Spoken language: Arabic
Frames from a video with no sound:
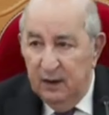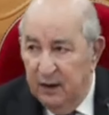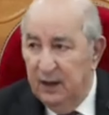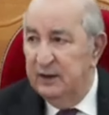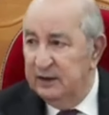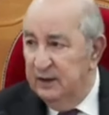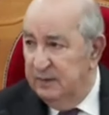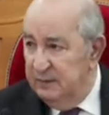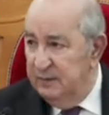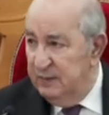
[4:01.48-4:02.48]
الغلطة
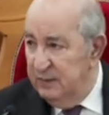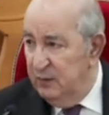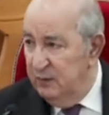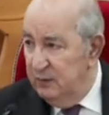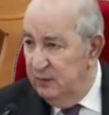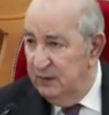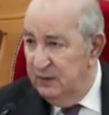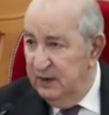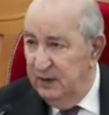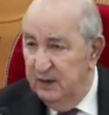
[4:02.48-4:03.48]
مثل ما نقولوا
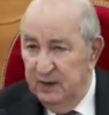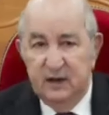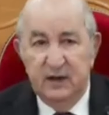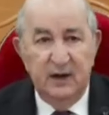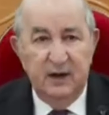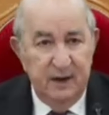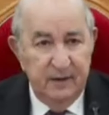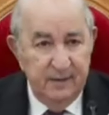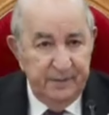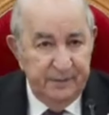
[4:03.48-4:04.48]
الإدارية
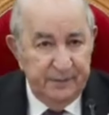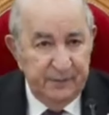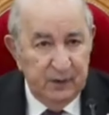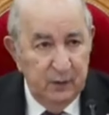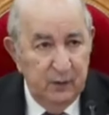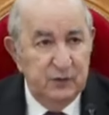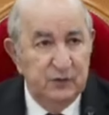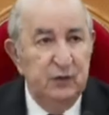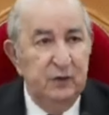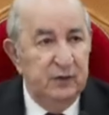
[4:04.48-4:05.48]

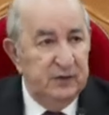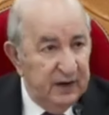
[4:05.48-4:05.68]
وسوء